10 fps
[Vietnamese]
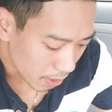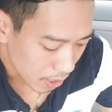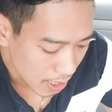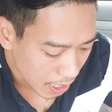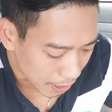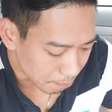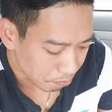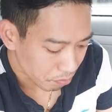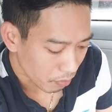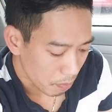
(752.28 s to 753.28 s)
thì uh,
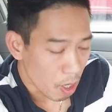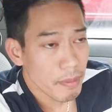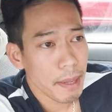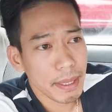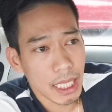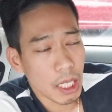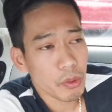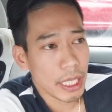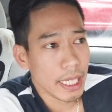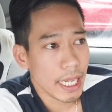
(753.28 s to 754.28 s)
bữa hôm nay mình kể câu
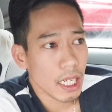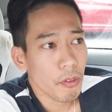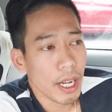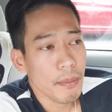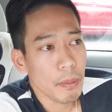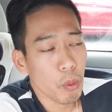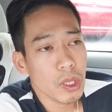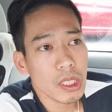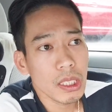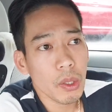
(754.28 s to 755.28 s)
chuyện này không phải là mình muốn
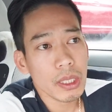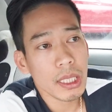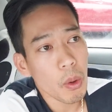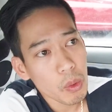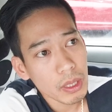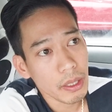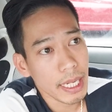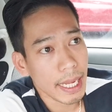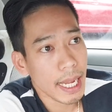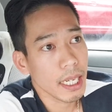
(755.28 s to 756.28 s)
nói, nói xấu người
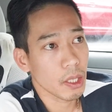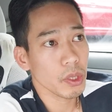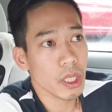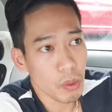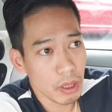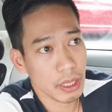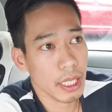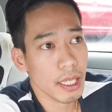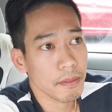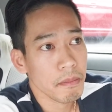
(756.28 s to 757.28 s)
này hay là nói xấu người
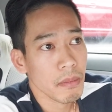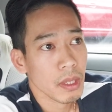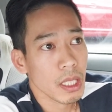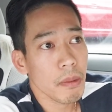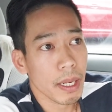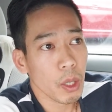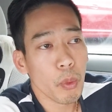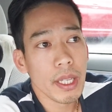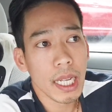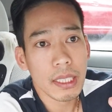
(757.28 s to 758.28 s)
kia nhưng mà cái
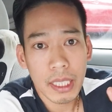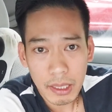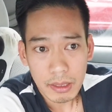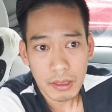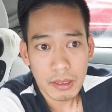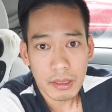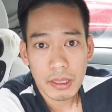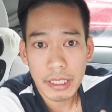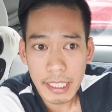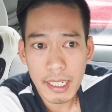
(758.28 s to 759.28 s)
nguyên nhân chính
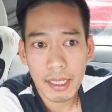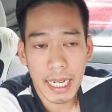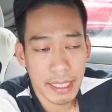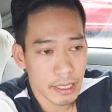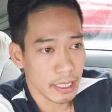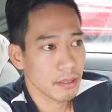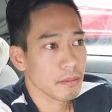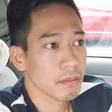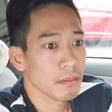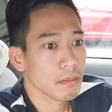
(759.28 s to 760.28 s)
chính là như vậy
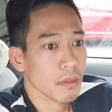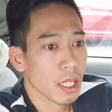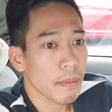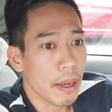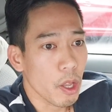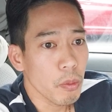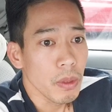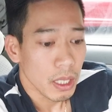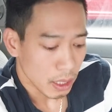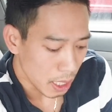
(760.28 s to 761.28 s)
các bạn hiểu
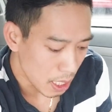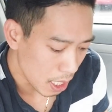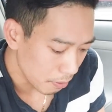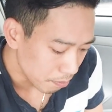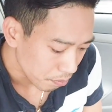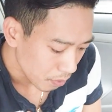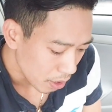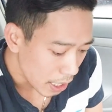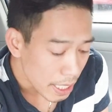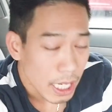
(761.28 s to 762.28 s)
không thì uh,
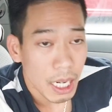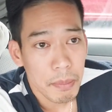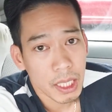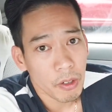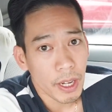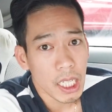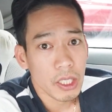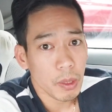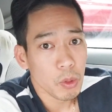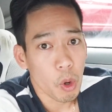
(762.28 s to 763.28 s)
dĩ nhiên là mình không phải là
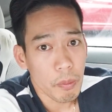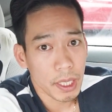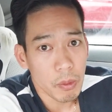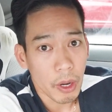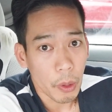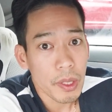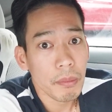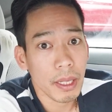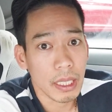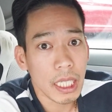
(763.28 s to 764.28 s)
người trong cuộc mình không hiểu
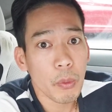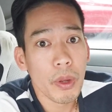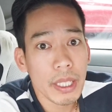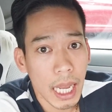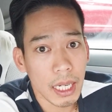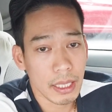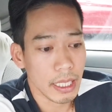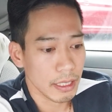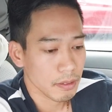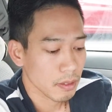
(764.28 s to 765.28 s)
nhưng mà những cái nguyên nhân là như
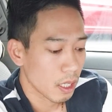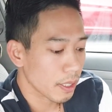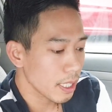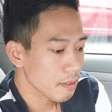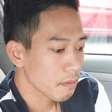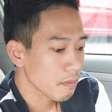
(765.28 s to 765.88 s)
vậy ok